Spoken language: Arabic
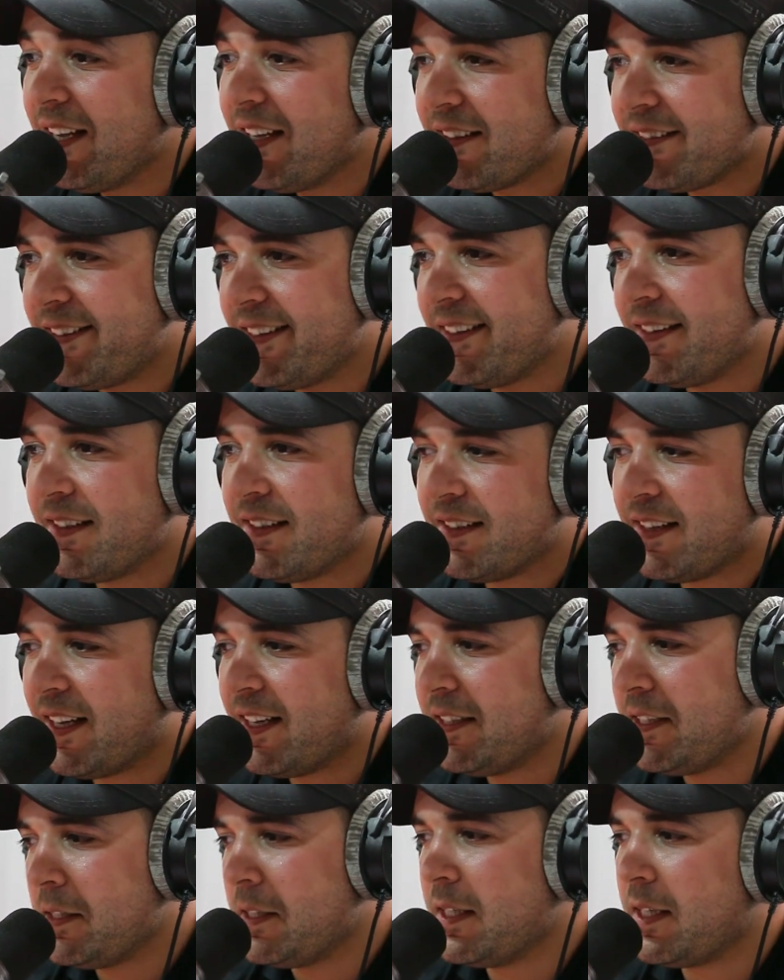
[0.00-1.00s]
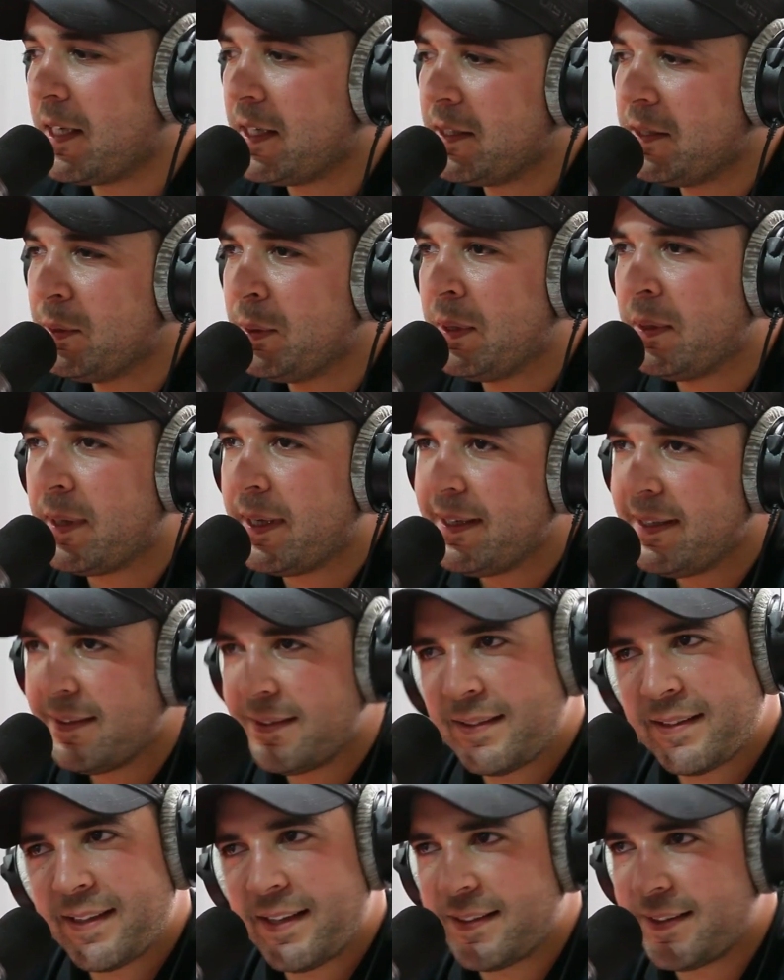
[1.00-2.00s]
دير هادي دير هادي وانا
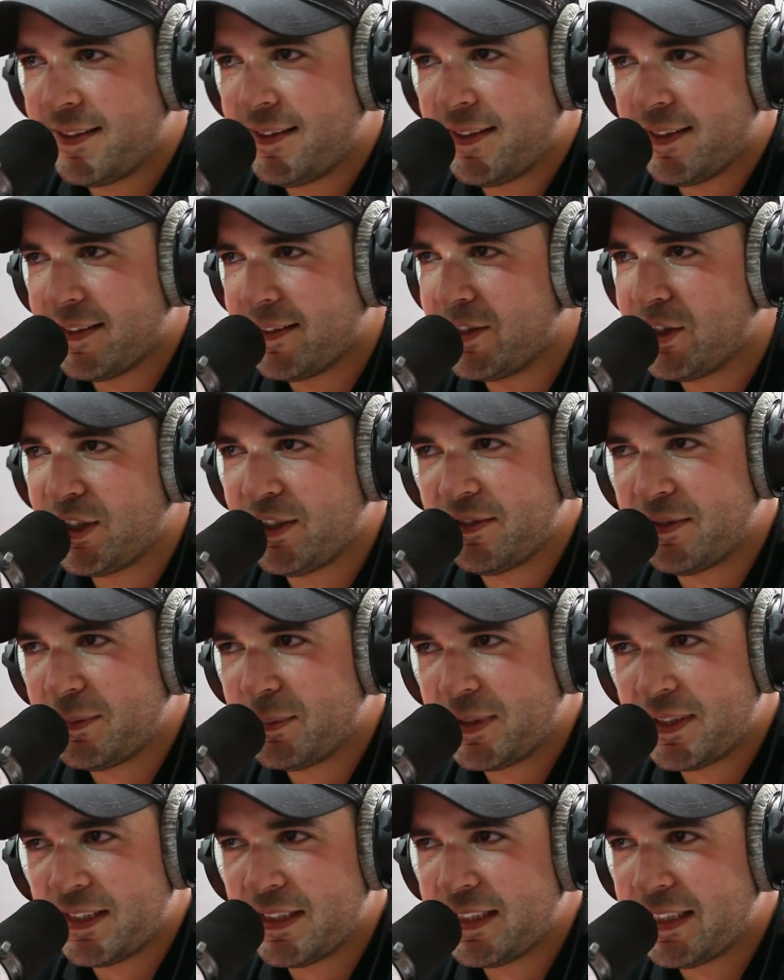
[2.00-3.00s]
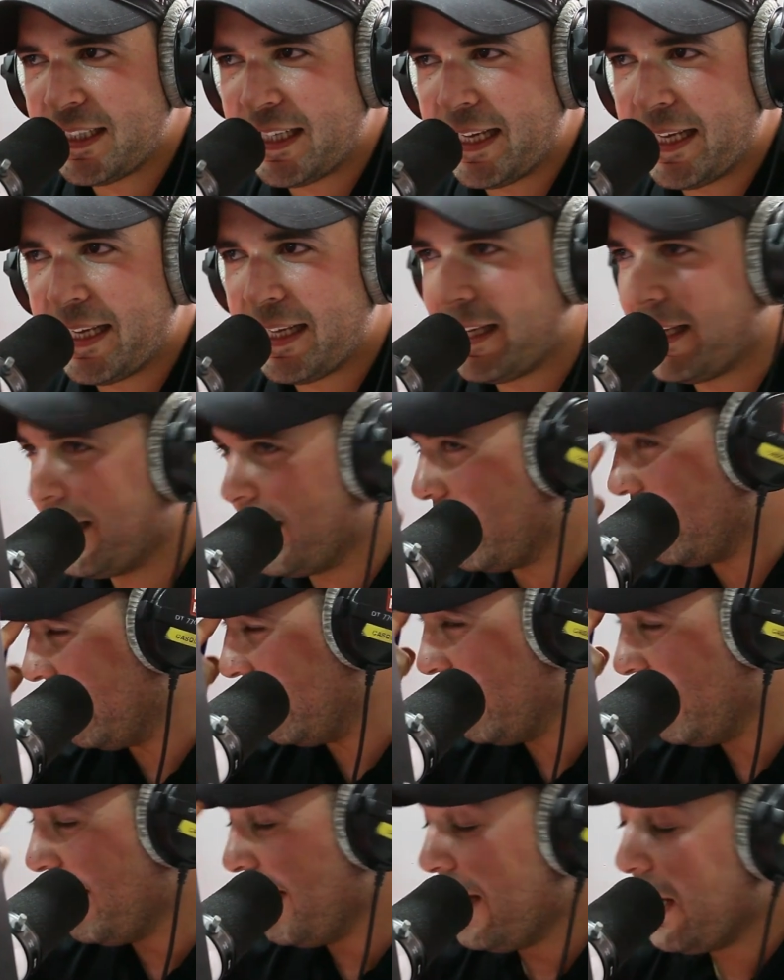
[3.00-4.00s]
انا خاطيني هذا الشيء فهمت قرا على راسك هادي
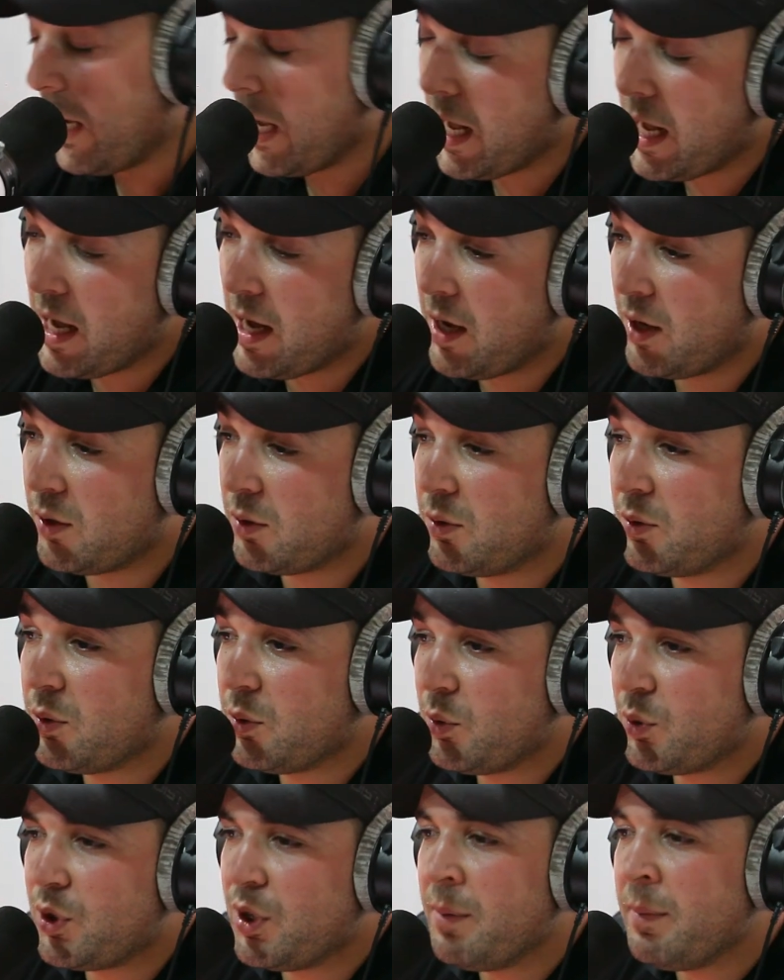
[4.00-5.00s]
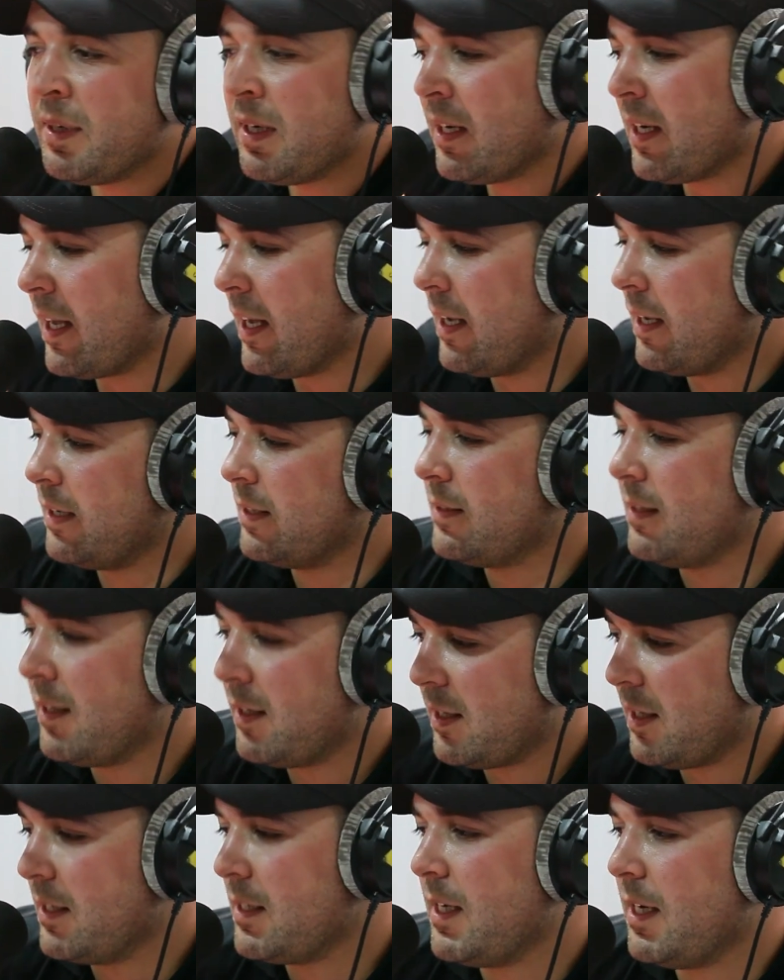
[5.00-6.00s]
باش تخرج آه، آه، وديما نلقاها
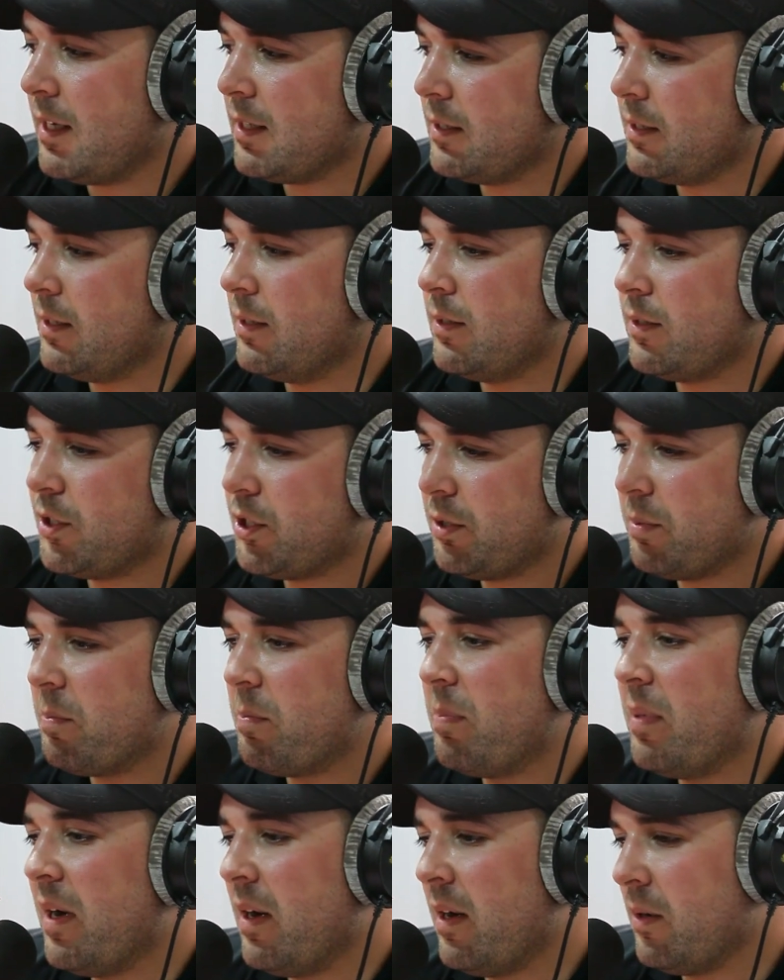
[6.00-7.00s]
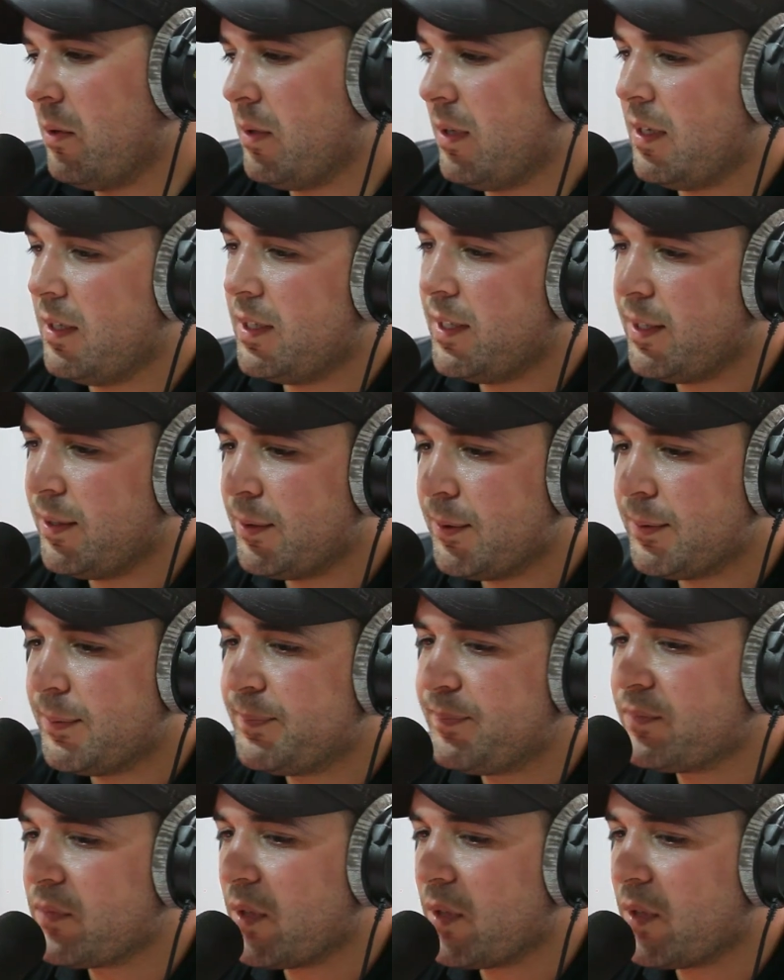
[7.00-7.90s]
دايرت لي شي حاجه شبه وهادي وواحد